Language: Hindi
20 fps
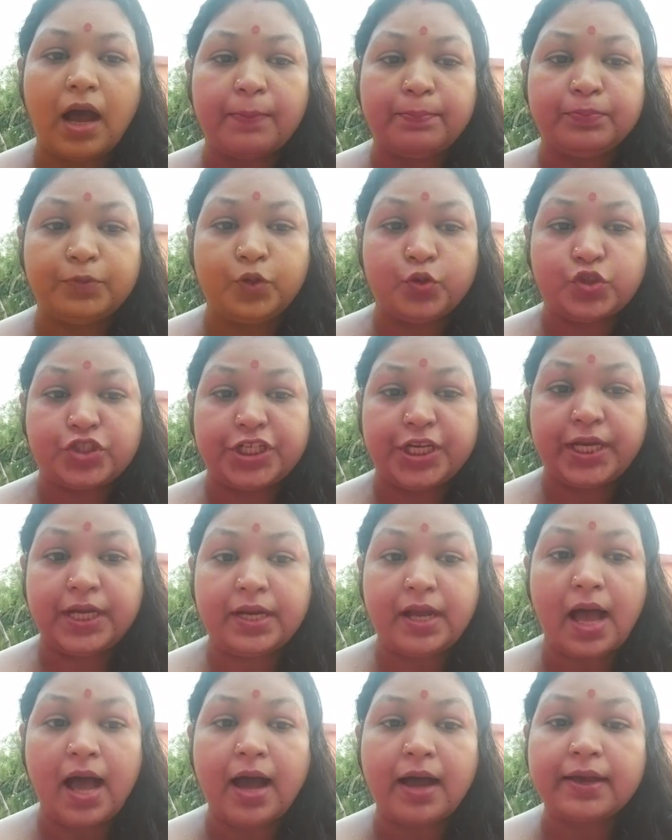अब तो
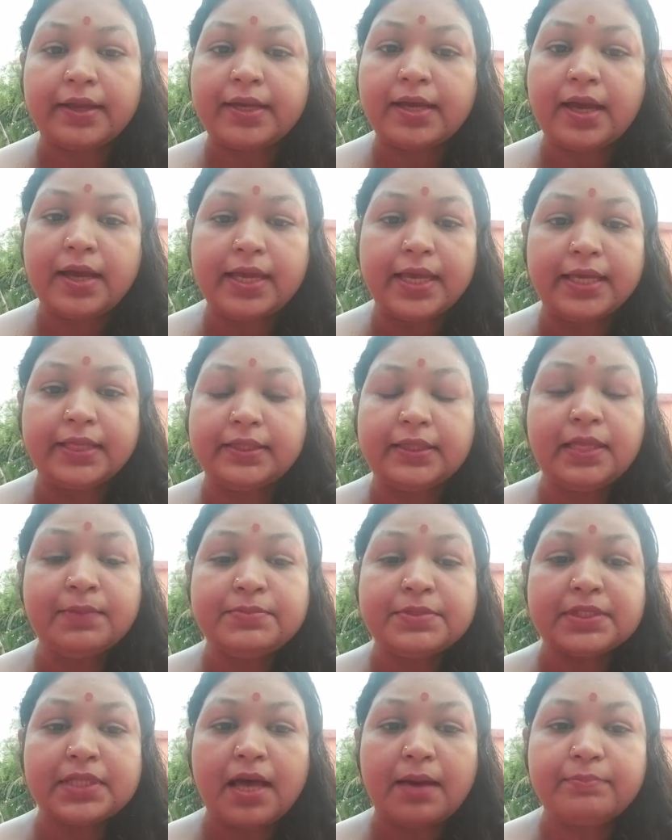शेर आ गया
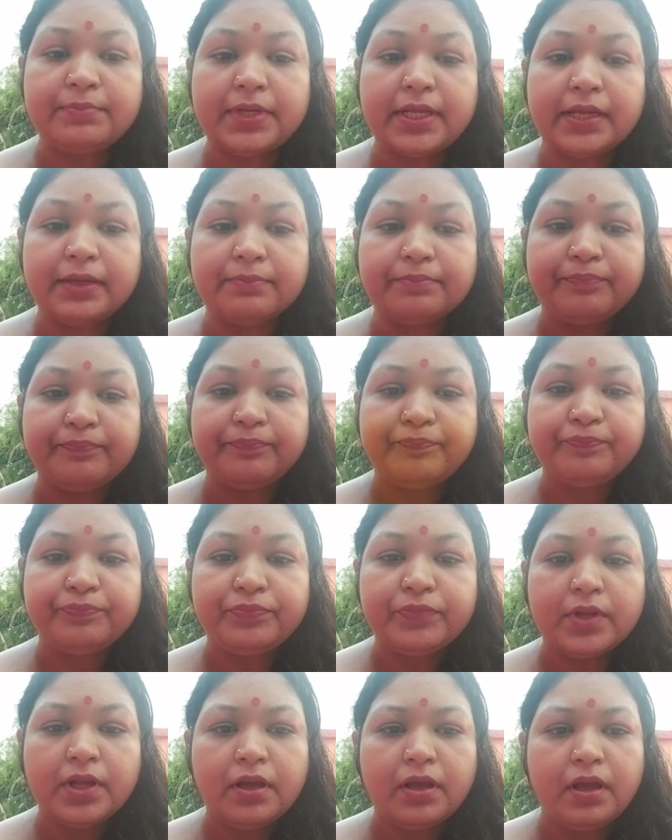एकदम सामने
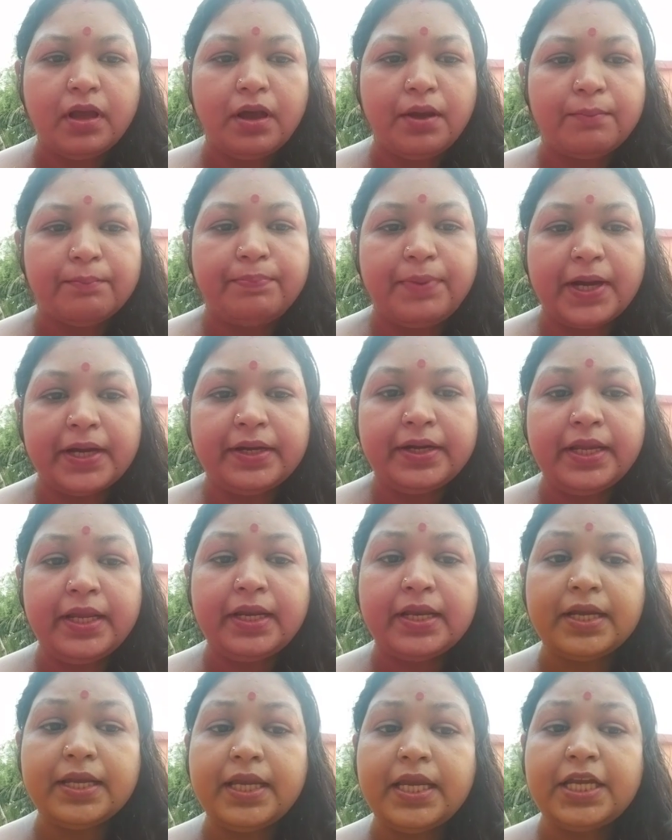बकरी
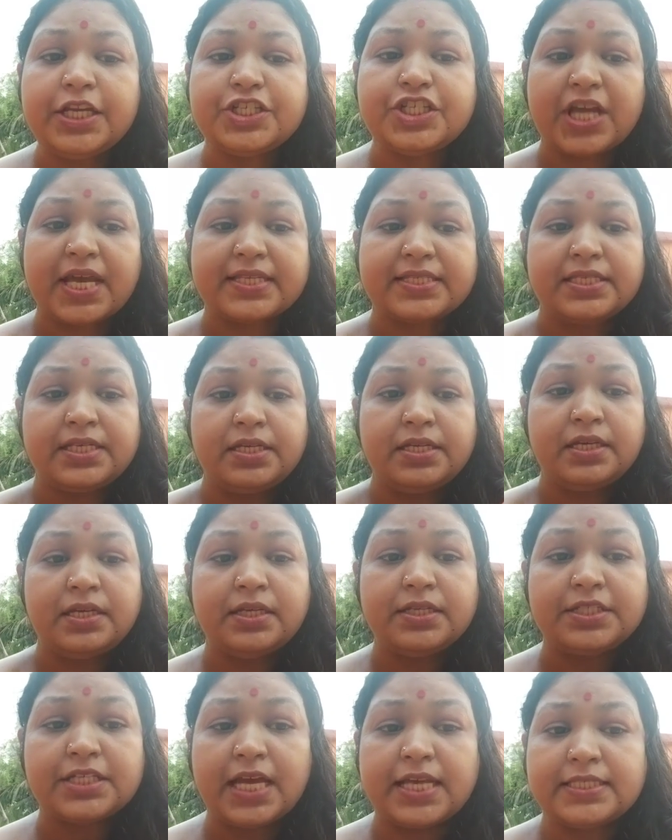लगी जैसे
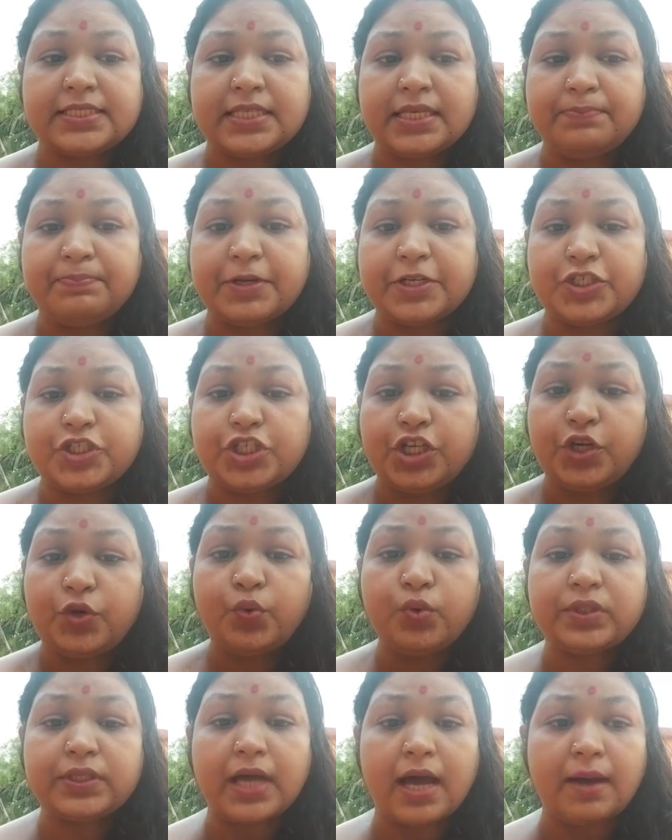जैसे बच्चे
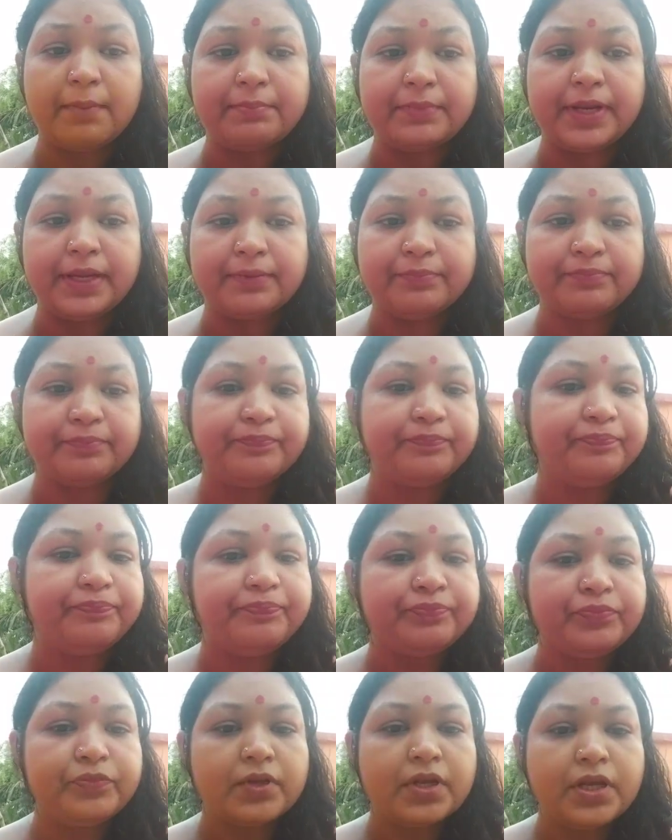को थामने
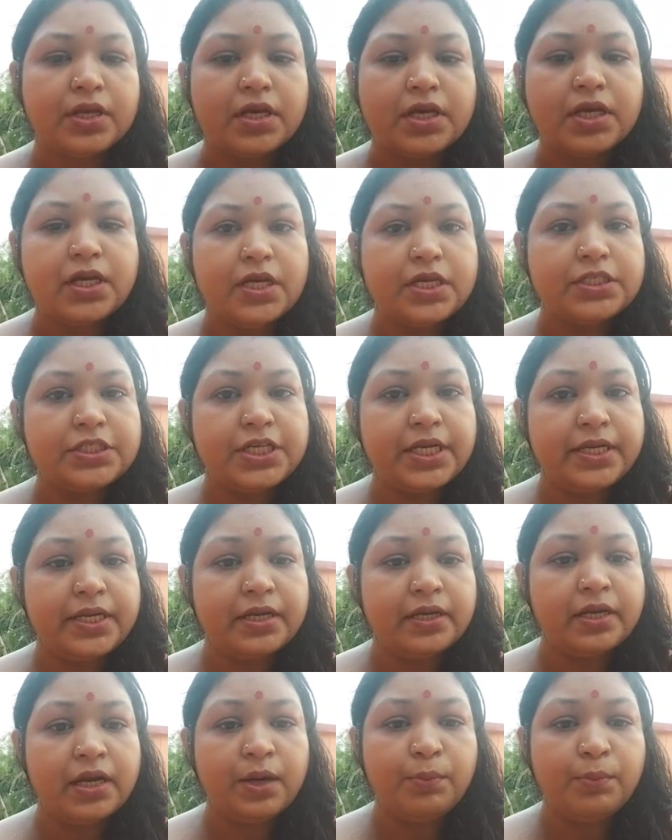छिटक